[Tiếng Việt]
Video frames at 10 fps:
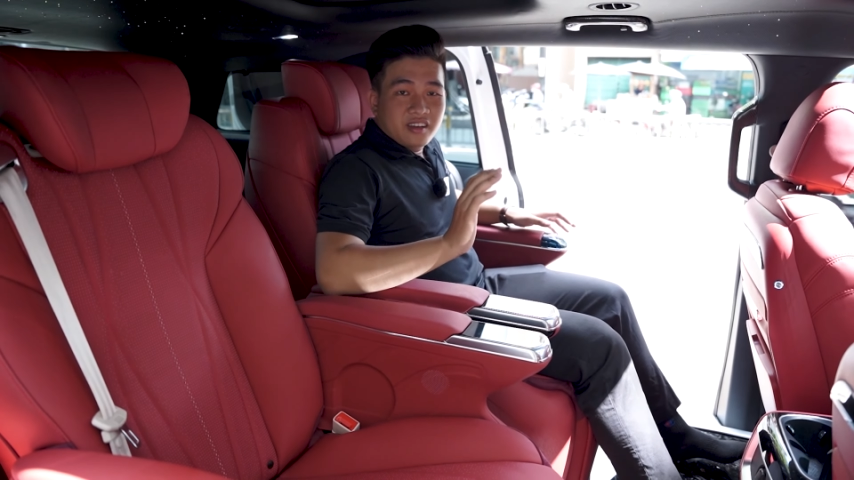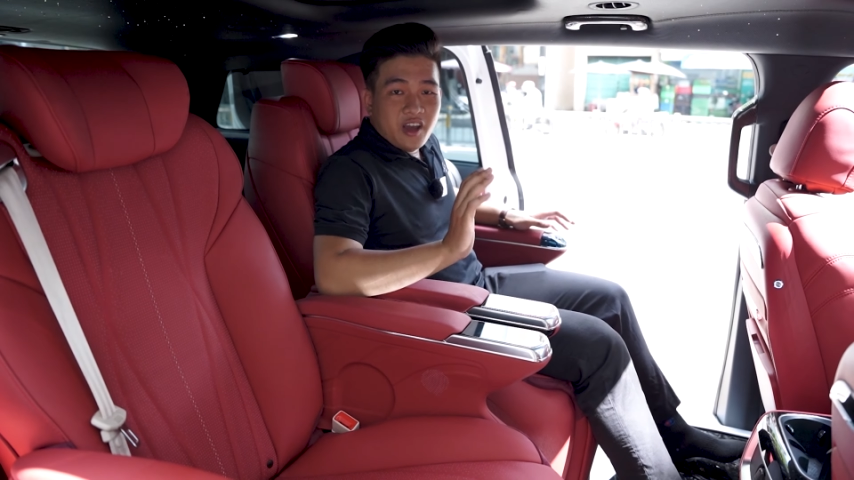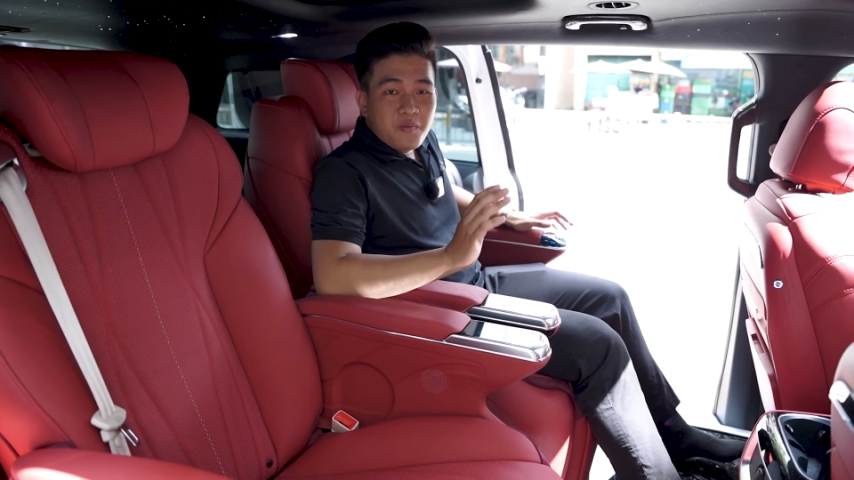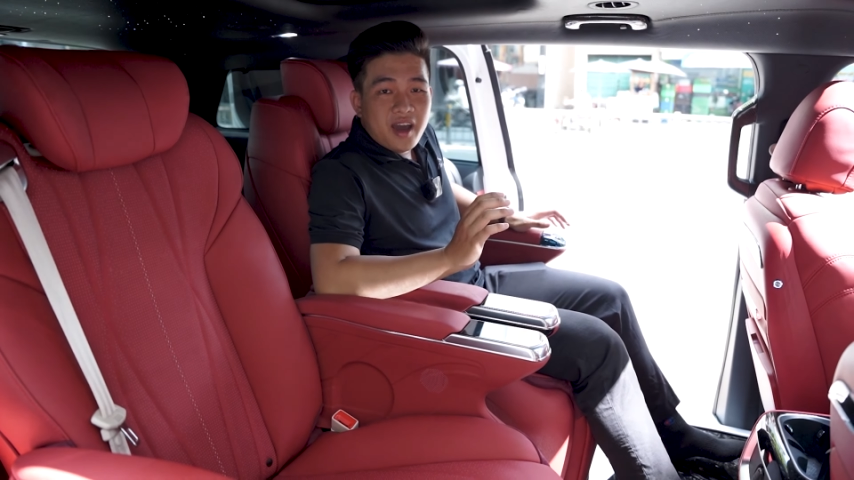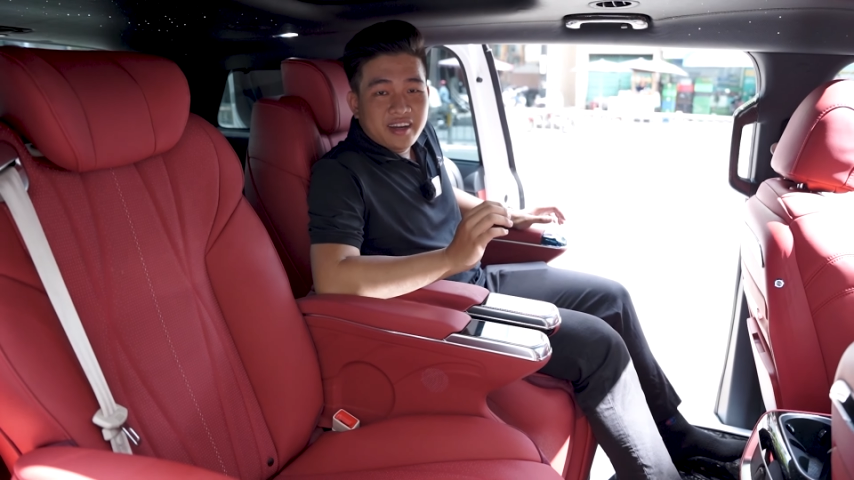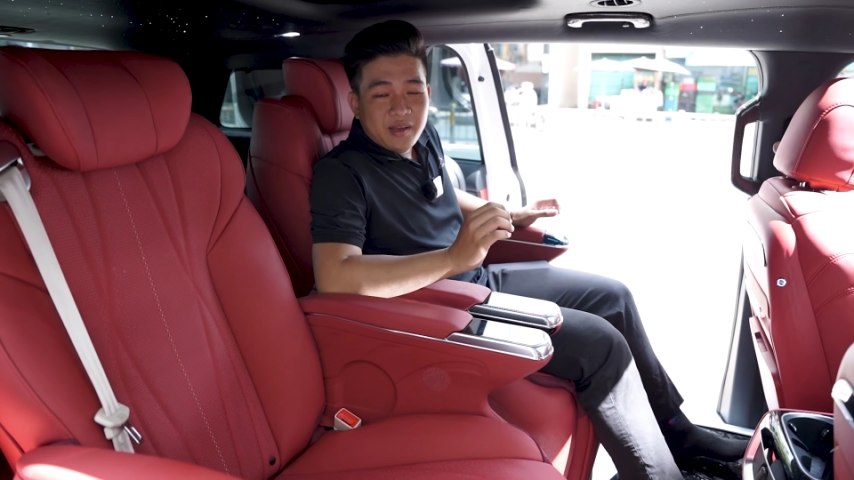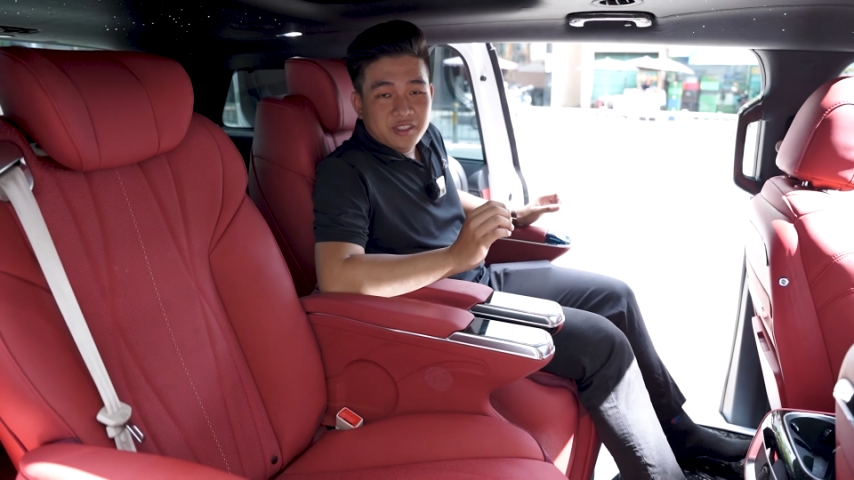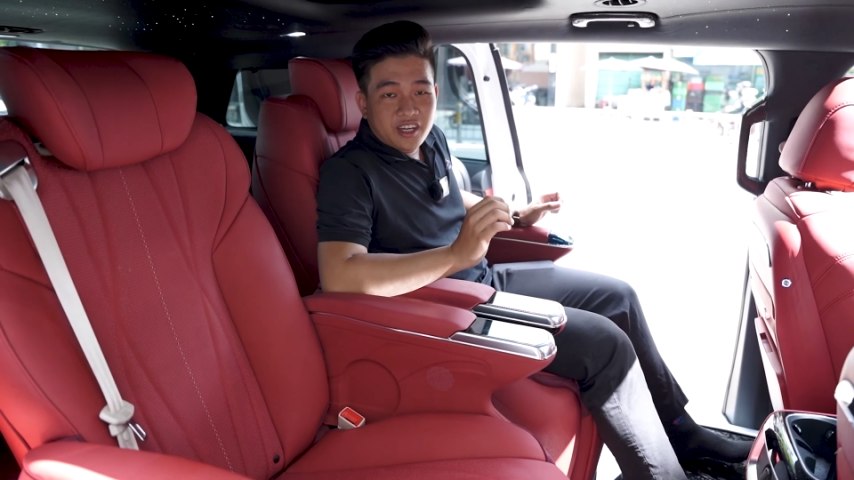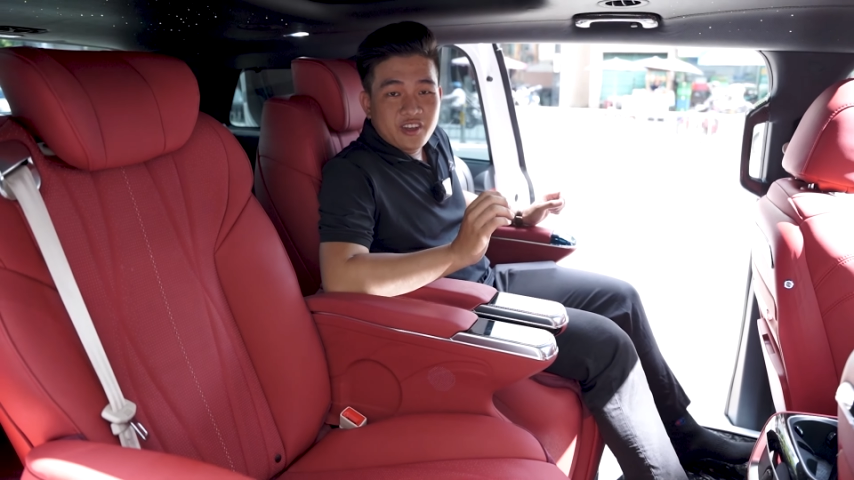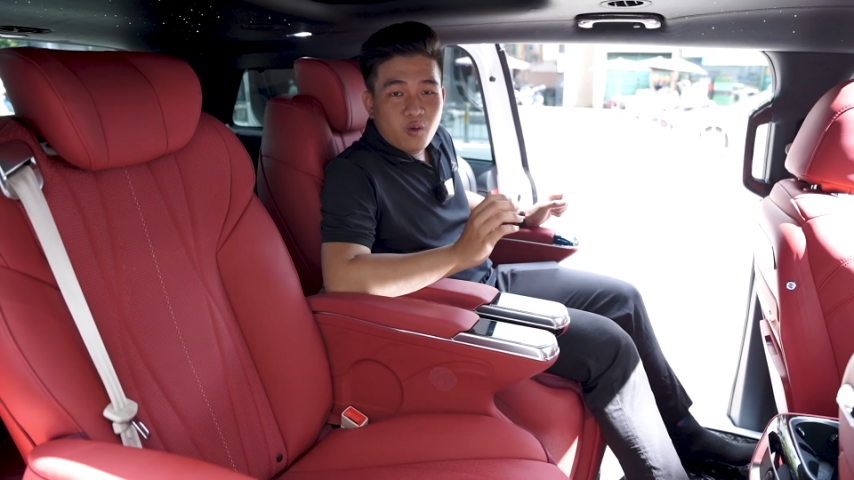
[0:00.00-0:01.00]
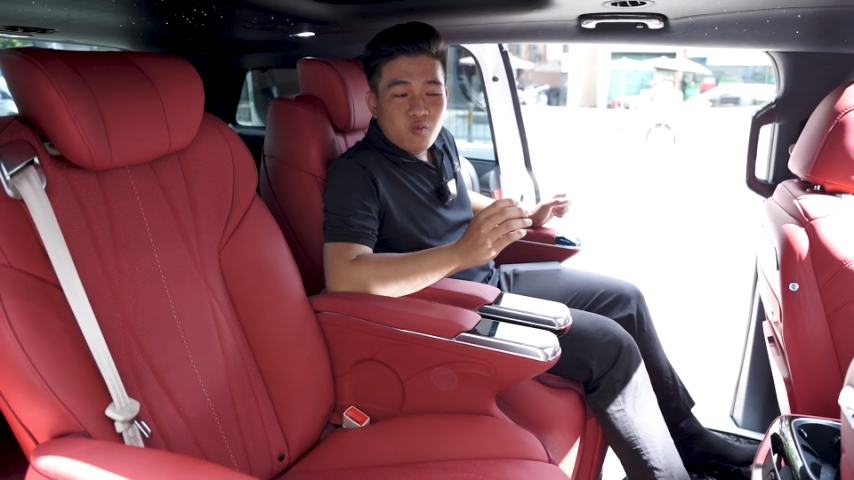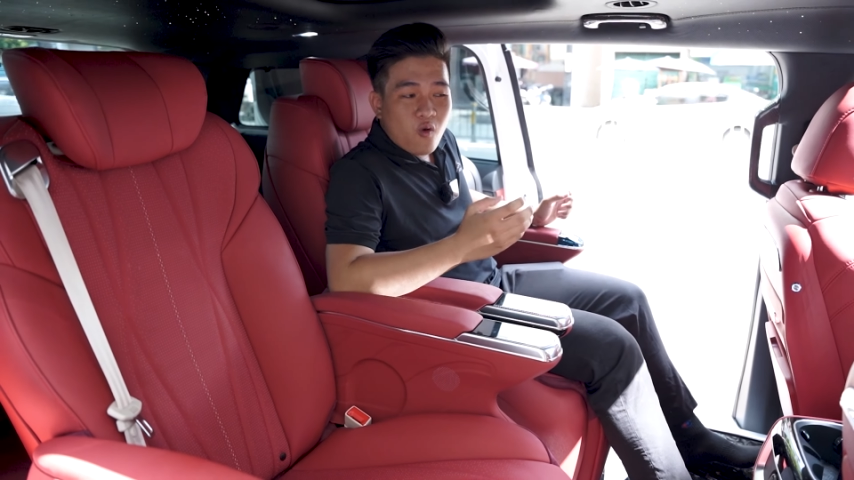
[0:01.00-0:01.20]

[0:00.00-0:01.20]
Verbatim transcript: Nếu mà anh em sử dụng